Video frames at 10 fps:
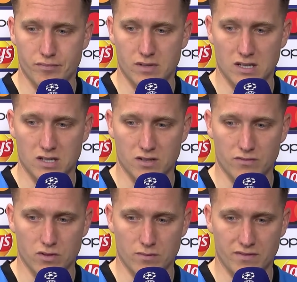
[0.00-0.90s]
ta nasza
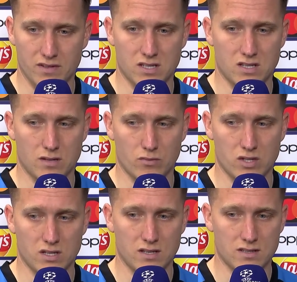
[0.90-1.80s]
forma fizyczna
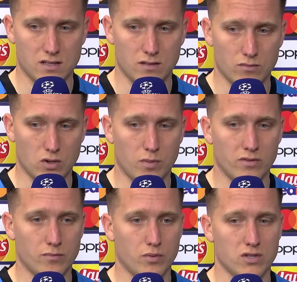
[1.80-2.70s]
może nie jest na tym
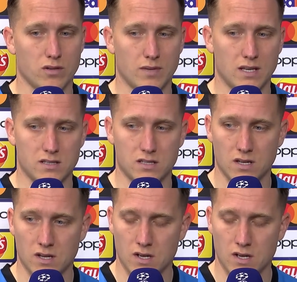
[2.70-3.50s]
topowym poziomie. Gdzieś